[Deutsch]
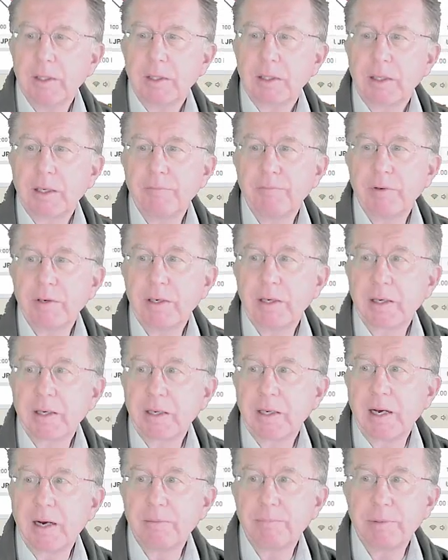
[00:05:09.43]
Gehen wir nach
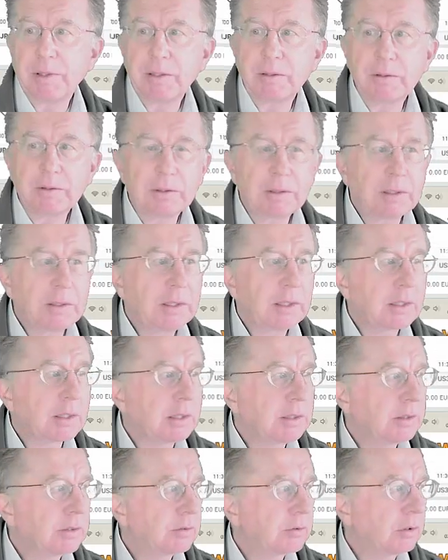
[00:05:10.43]
Japan. Der
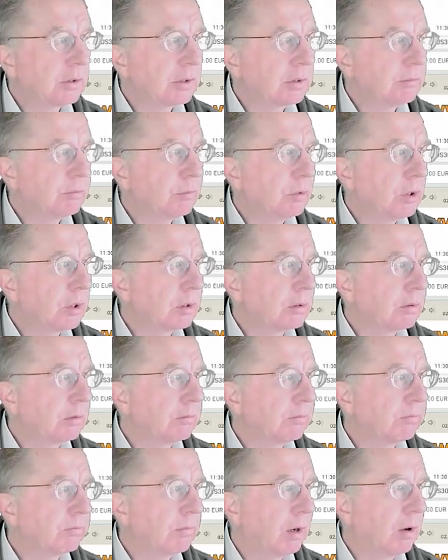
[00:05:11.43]
Nikkei ist heute
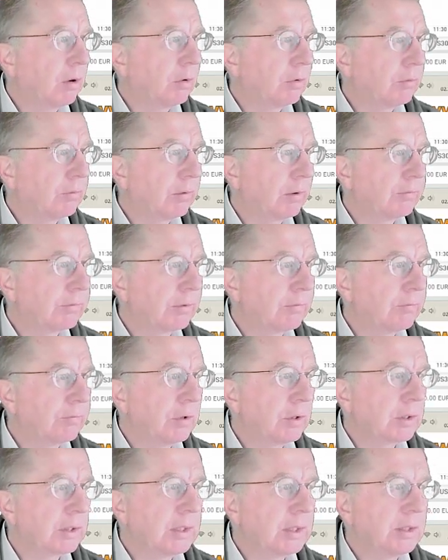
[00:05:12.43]
Morgen auch auf der
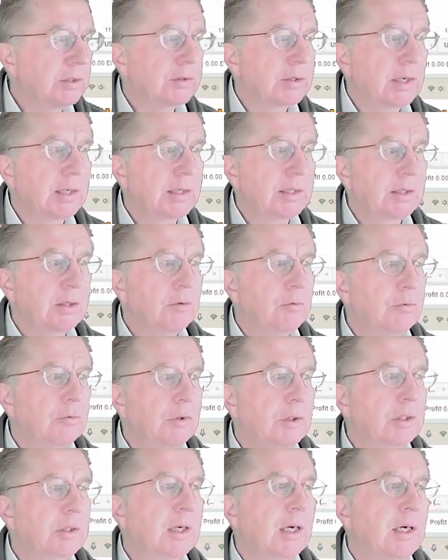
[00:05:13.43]
freundlichen Seite
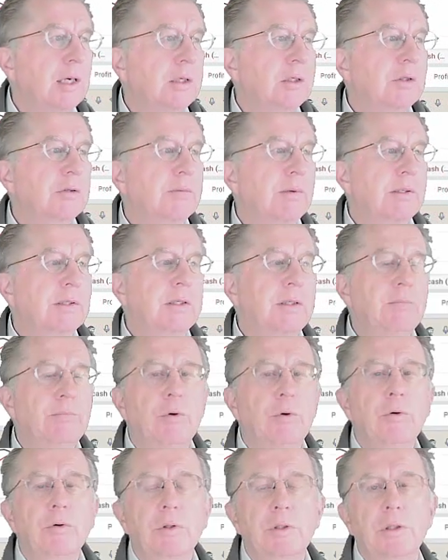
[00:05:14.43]
123
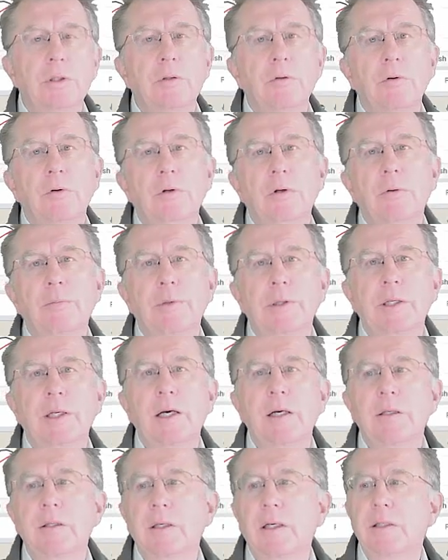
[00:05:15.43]
Punkte,
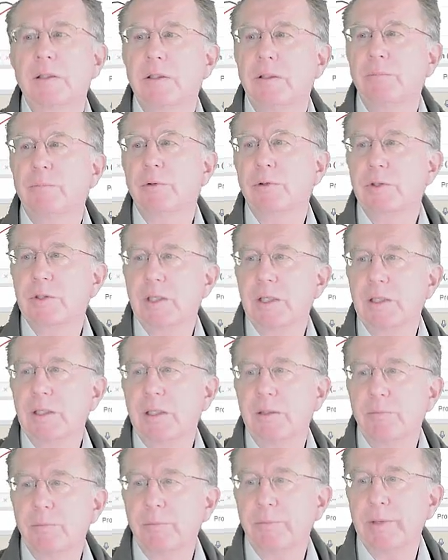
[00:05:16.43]
0,33 Prozent
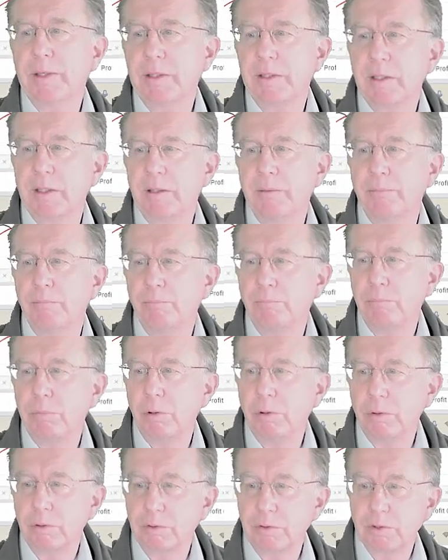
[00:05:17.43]
im Moment im
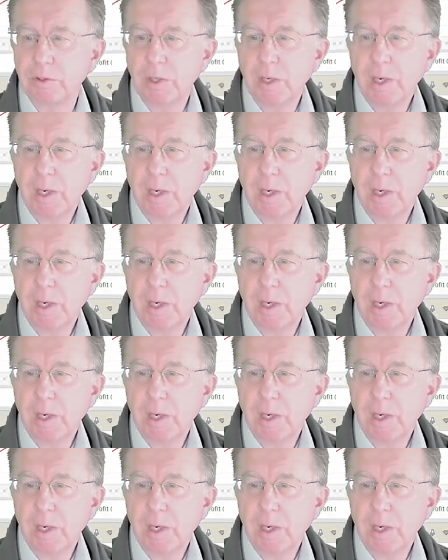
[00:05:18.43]
Plus.